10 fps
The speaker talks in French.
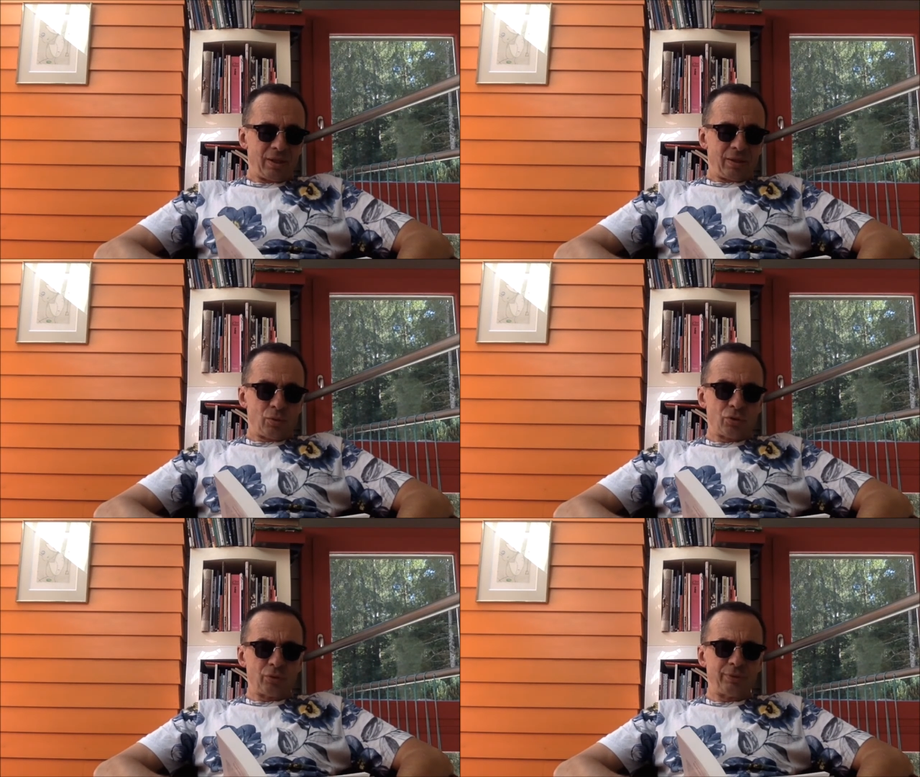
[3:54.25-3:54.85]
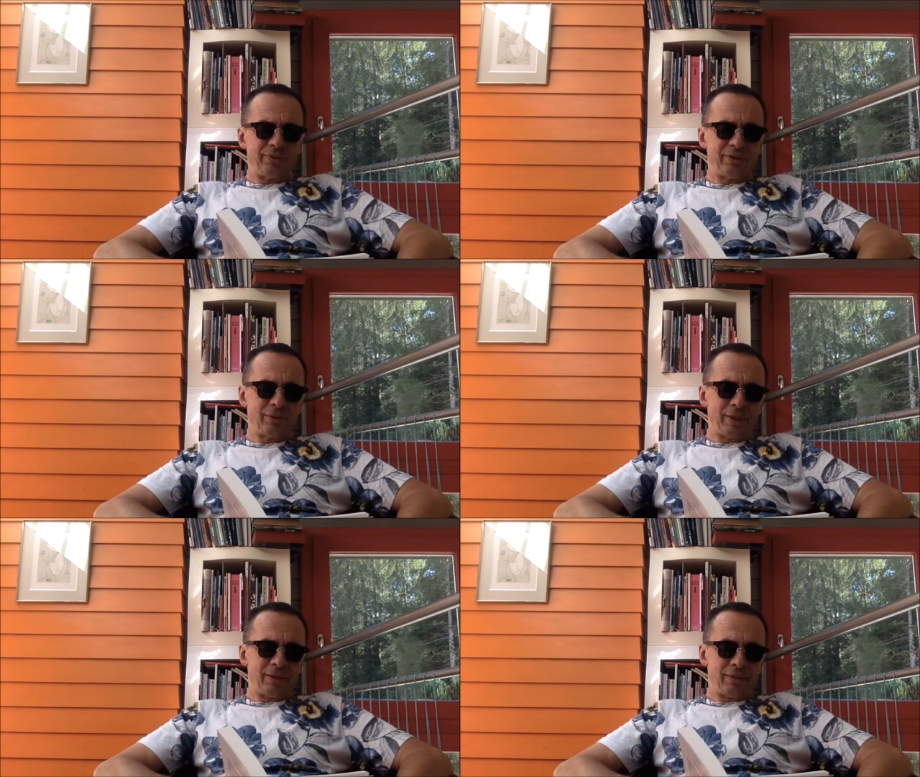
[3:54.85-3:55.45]
Aujourd'hui, c'est
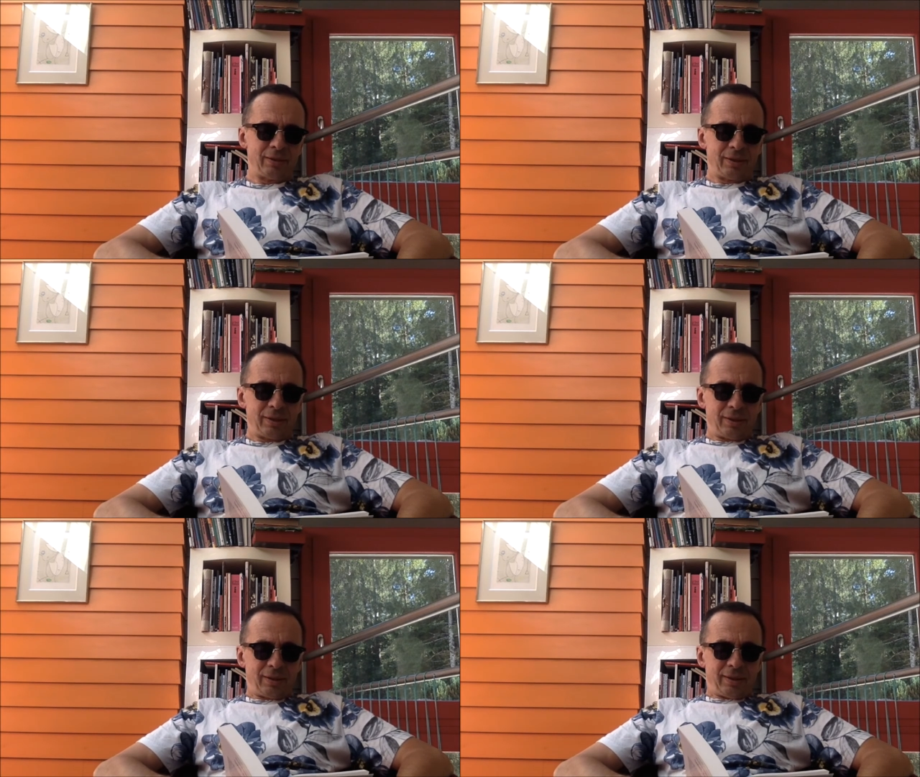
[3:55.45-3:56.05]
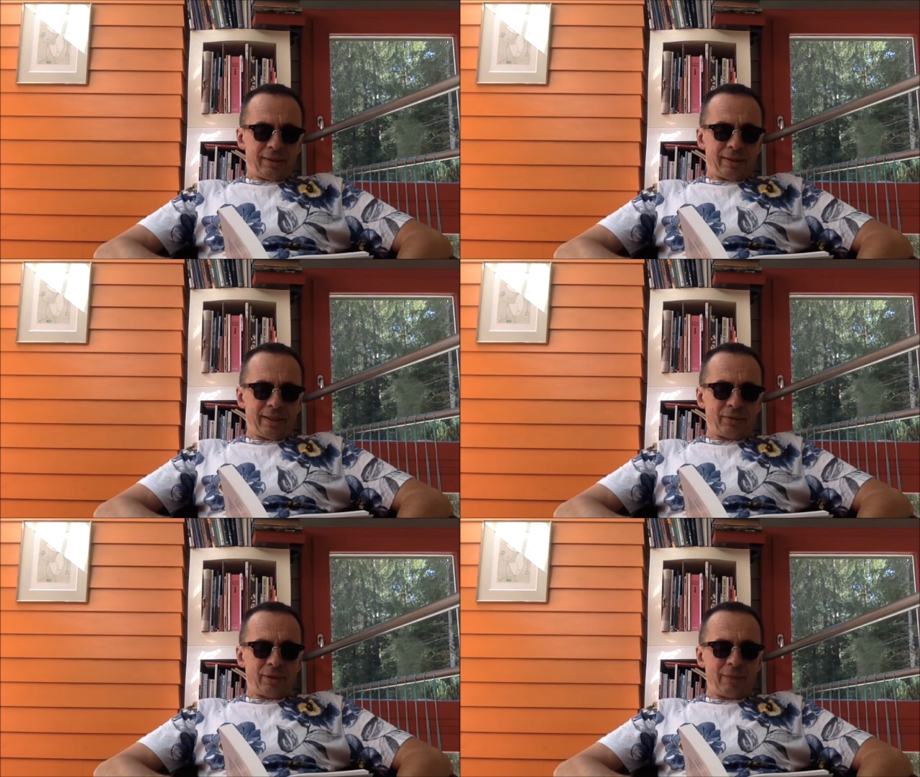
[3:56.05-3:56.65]
Noël. Un
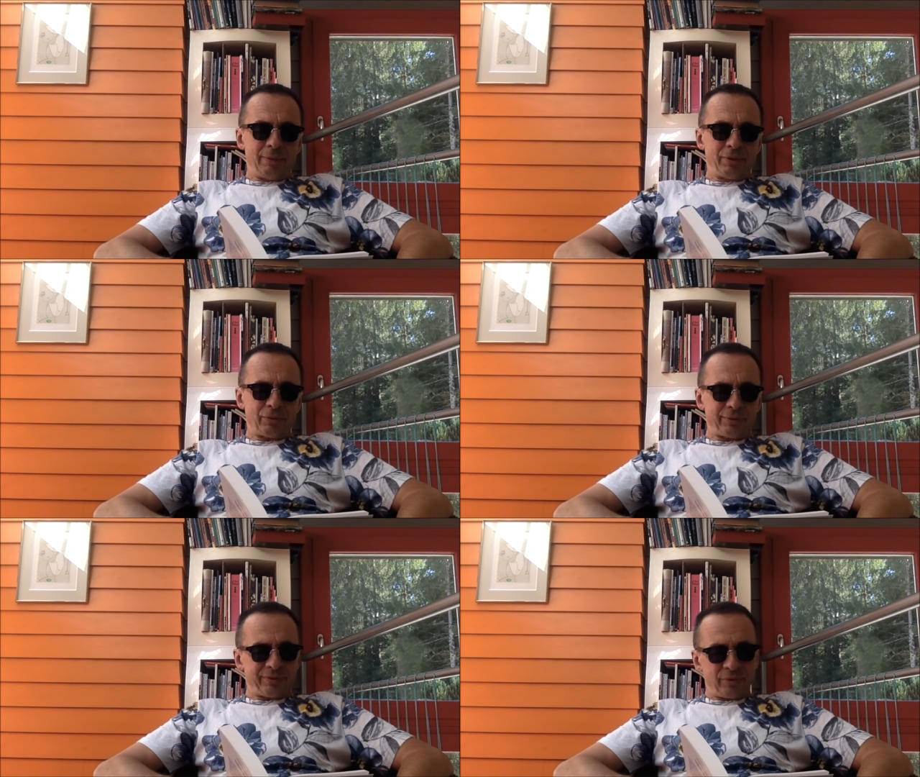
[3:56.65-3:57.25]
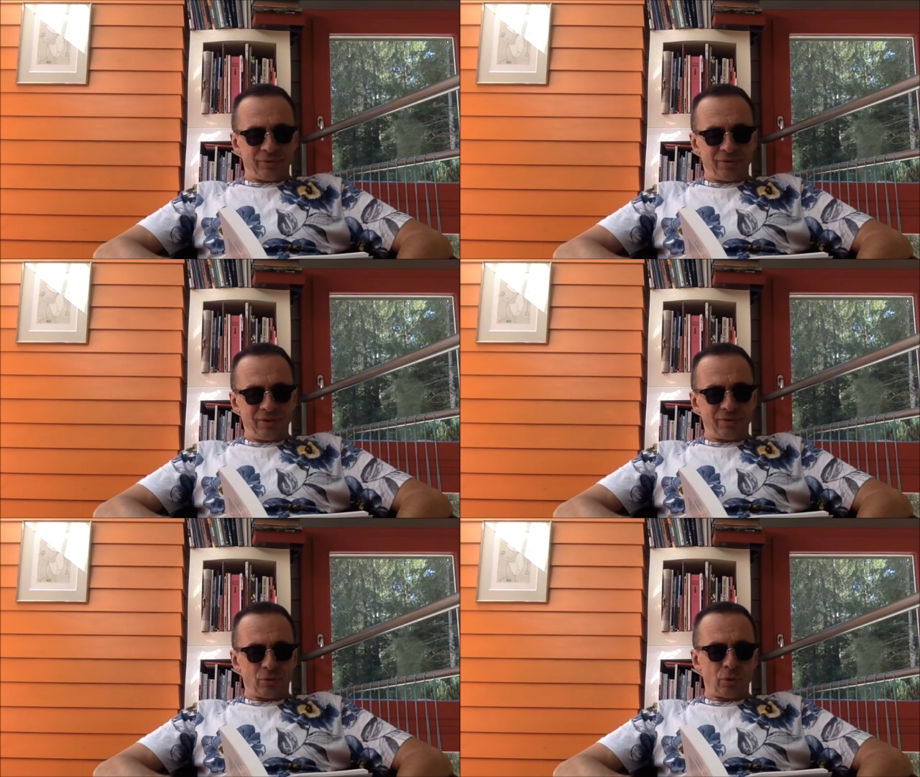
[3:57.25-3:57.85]
Noël
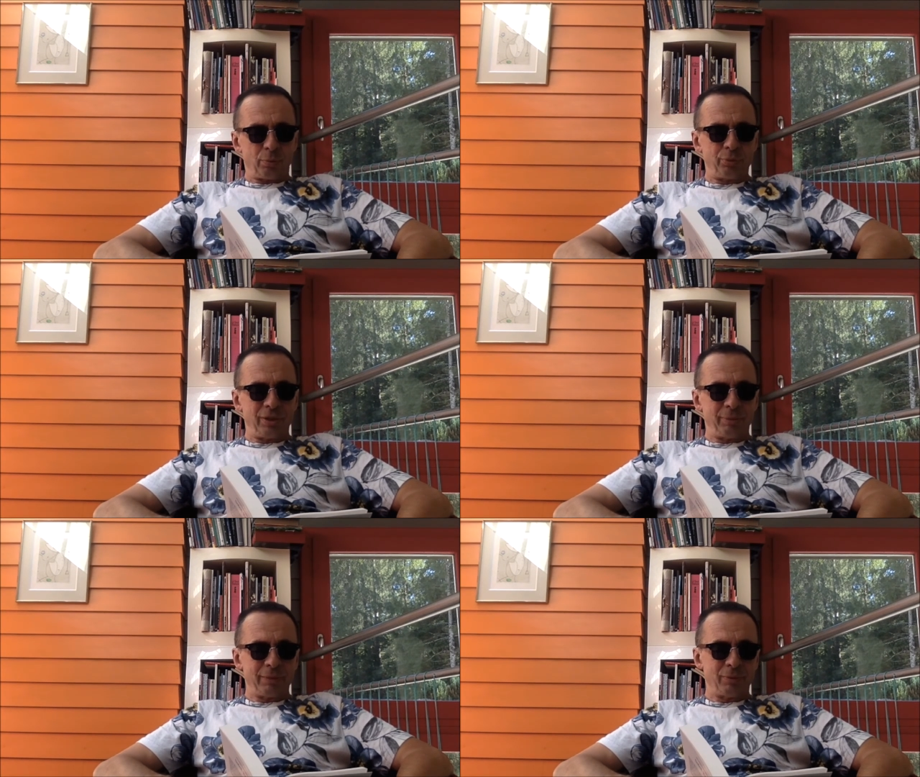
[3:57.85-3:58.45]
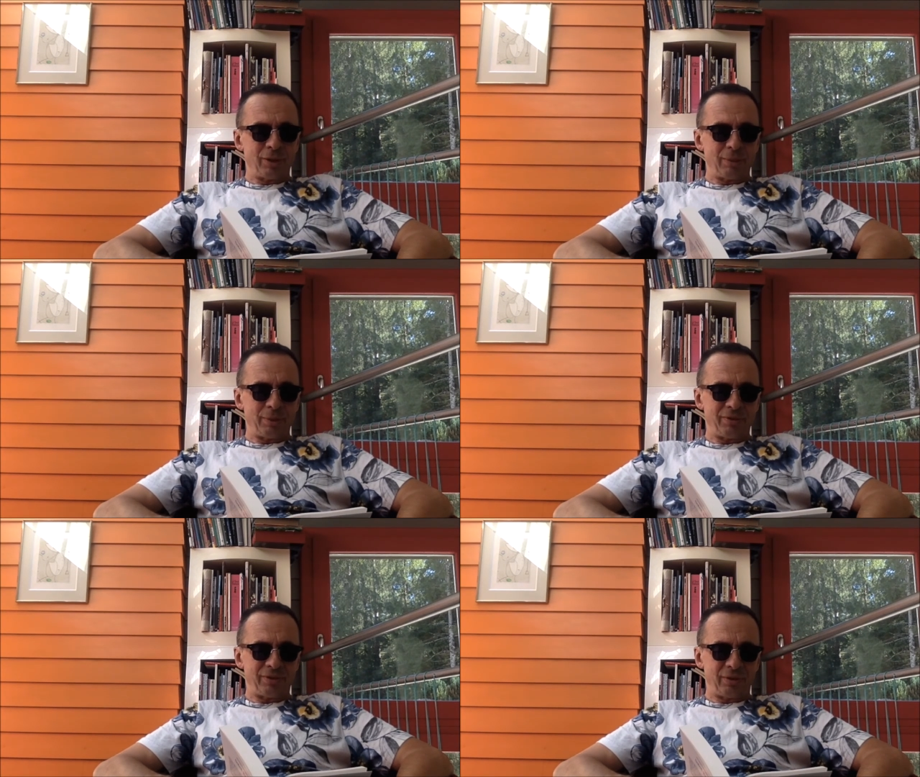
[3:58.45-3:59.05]
1966 encore plus déprimant que les
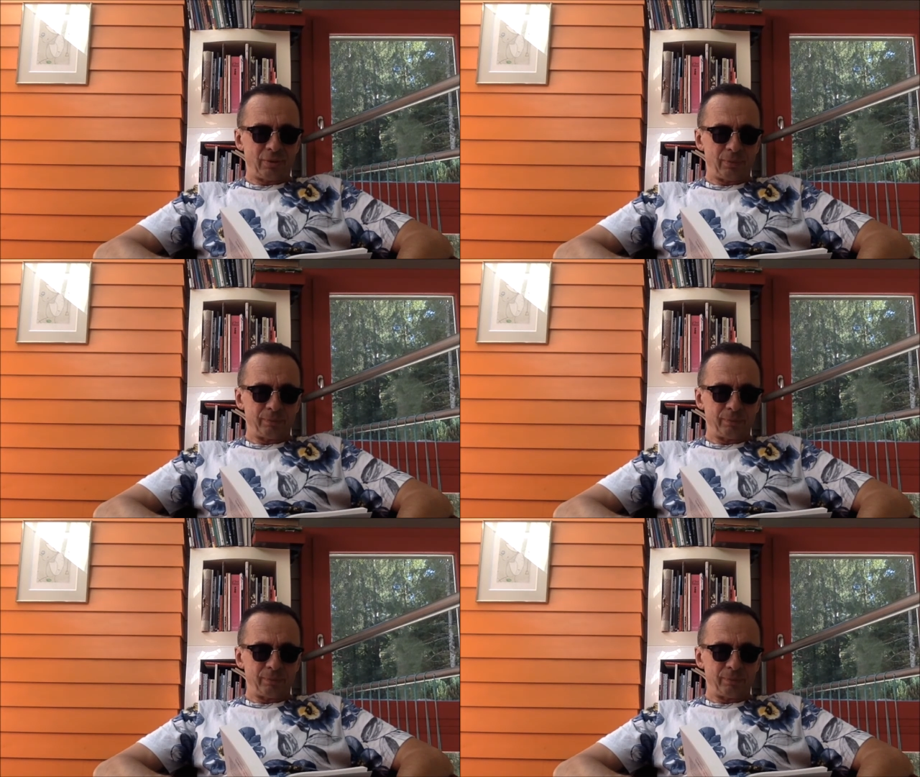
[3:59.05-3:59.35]
précédents.